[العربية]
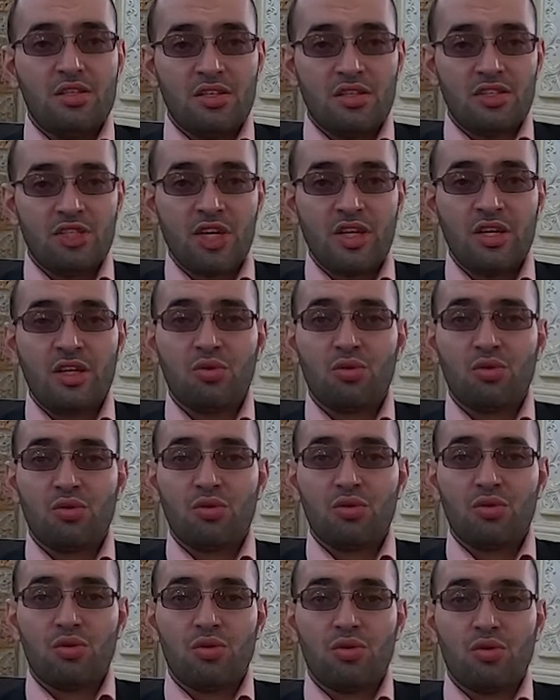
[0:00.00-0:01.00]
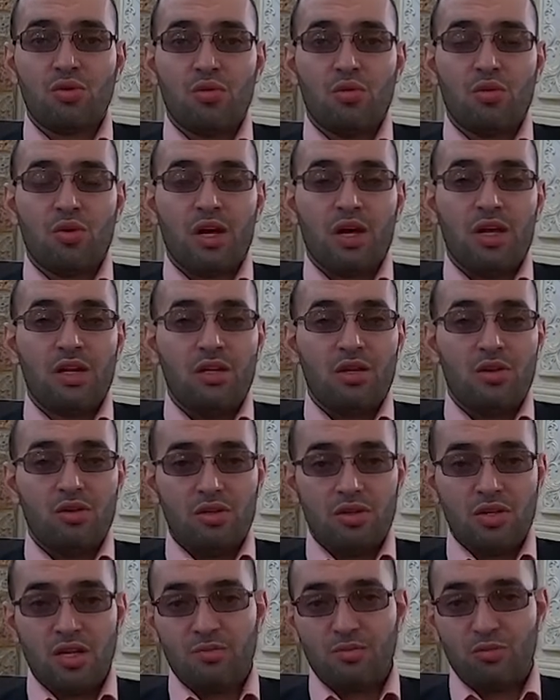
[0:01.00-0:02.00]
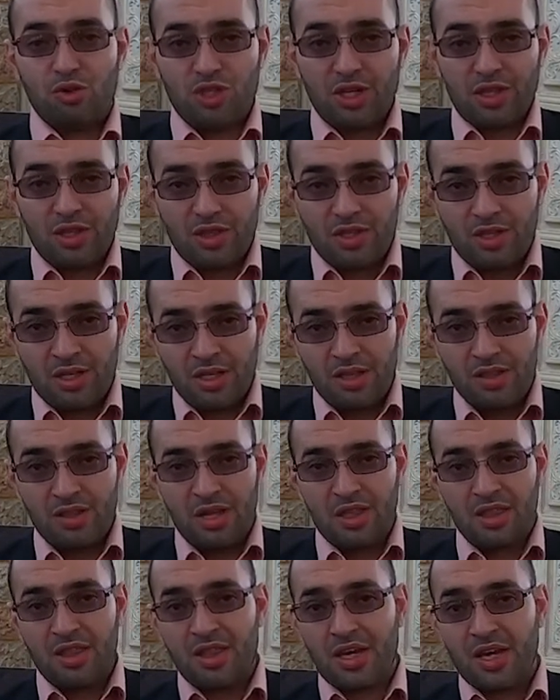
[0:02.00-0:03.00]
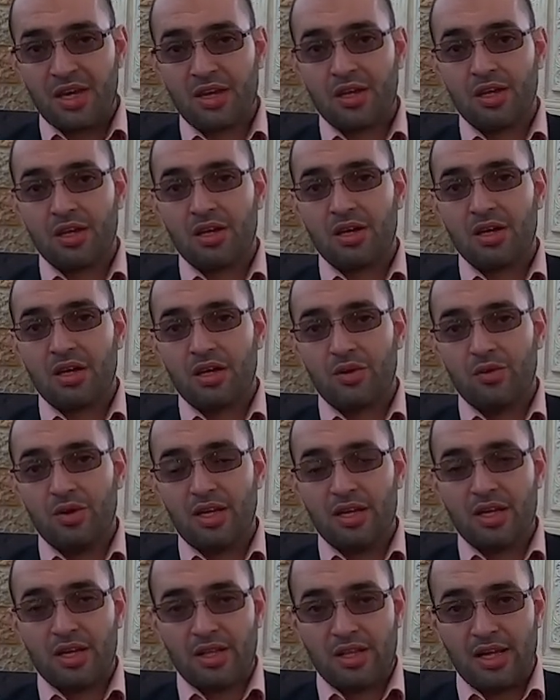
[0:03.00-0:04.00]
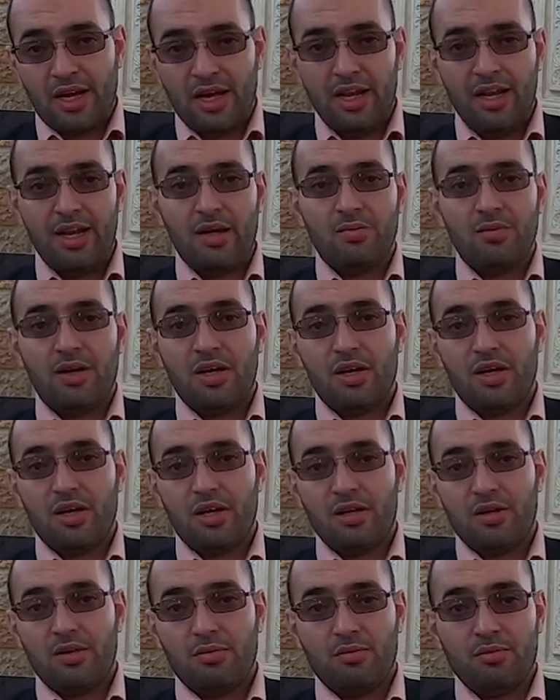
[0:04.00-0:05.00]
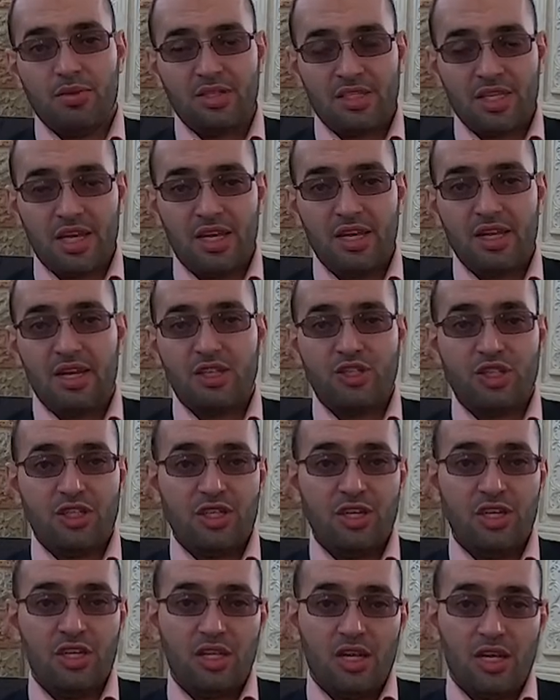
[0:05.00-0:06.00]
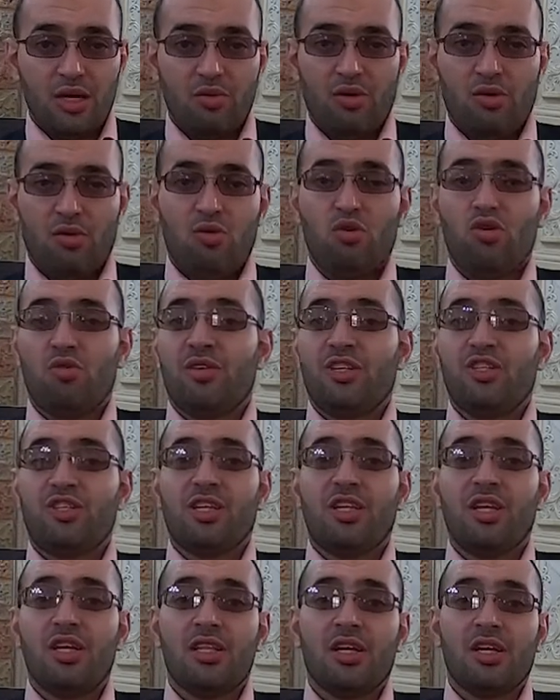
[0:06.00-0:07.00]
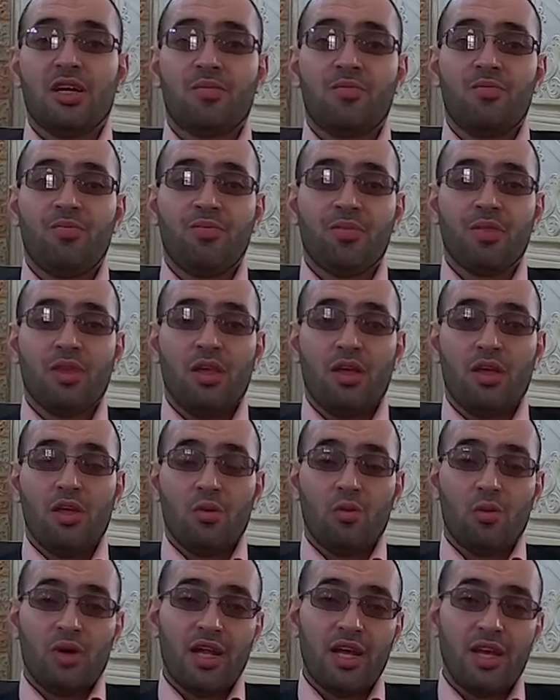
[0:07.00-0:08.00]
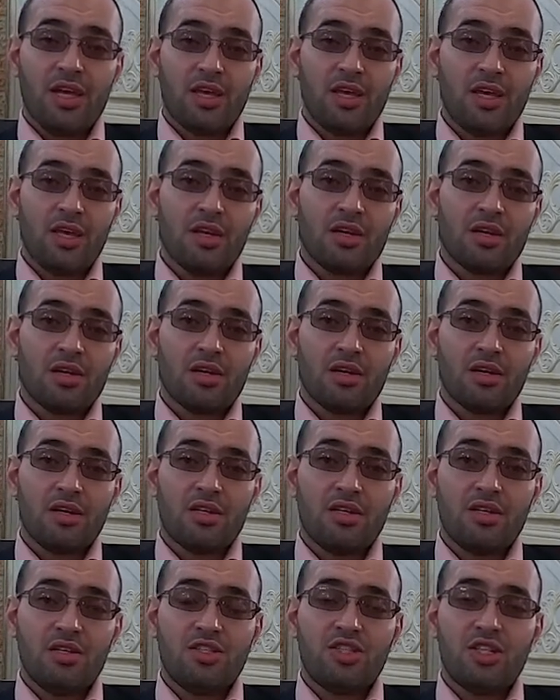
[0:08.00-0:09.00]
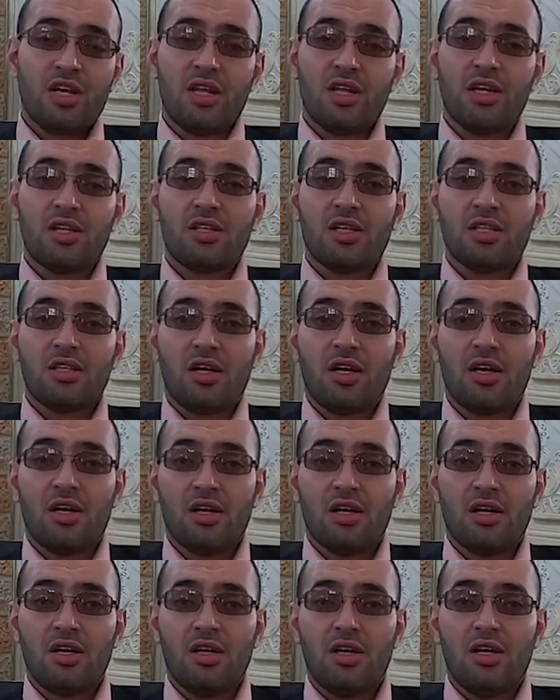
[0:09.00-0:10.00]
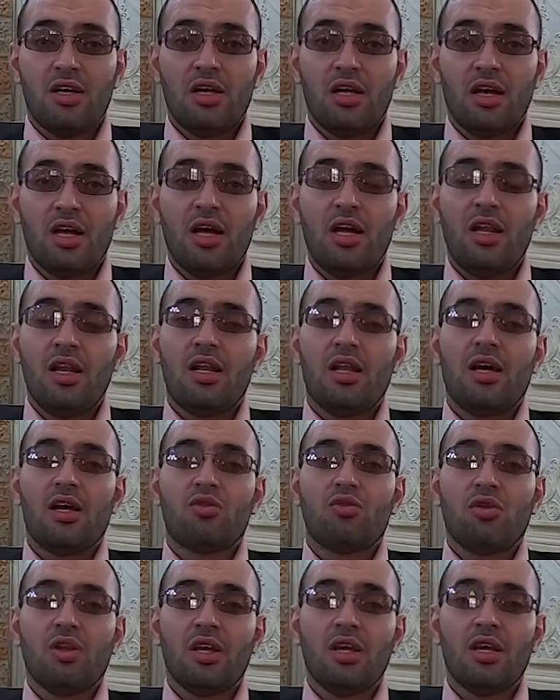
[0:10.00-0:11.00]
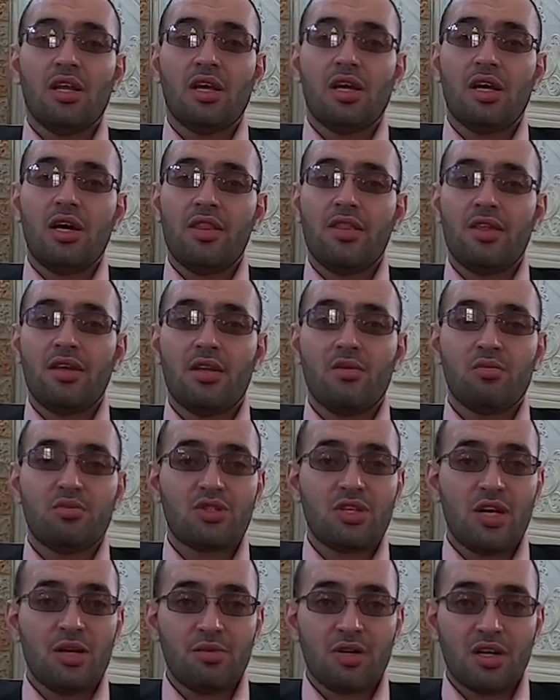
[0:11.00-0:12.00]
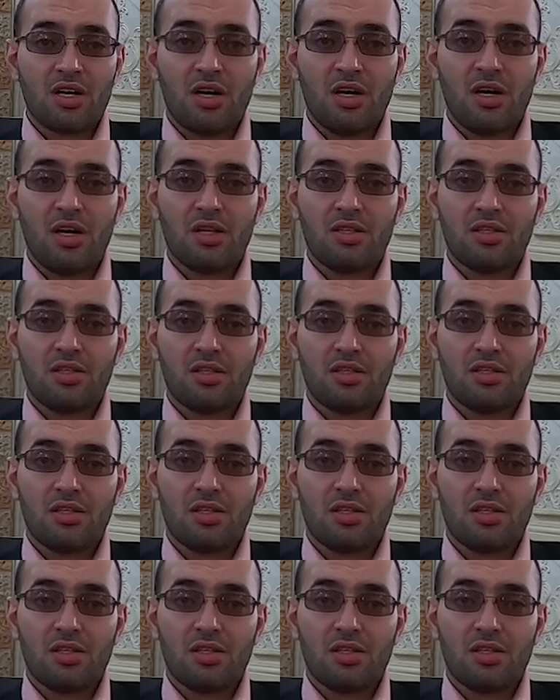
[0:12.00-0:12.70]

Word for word: جيد أن ننبش الذاكرة وأن نتعلم مسائل جديدة وعلوما جديدة ولكن شريطة ألا تلهينا هذه المسابقات